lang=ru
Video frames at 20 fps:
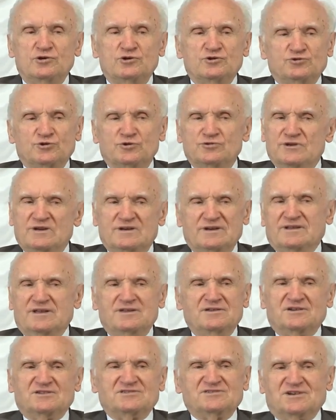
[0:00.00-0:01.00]
что он
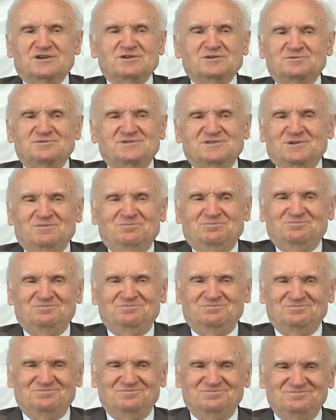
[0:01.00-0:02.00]
никогда не расскажет всем.
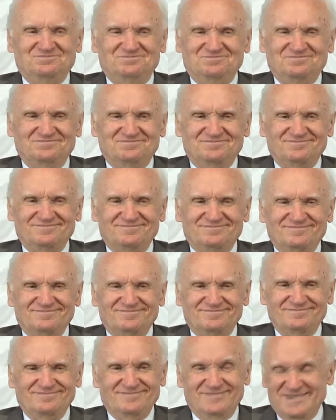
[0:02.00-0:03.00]

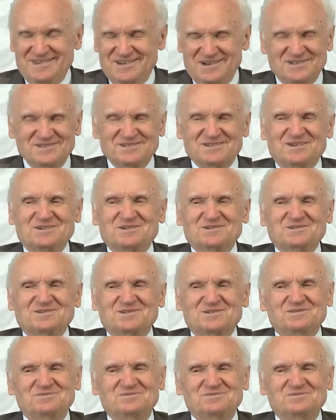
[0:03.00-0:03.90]
Не расскажет.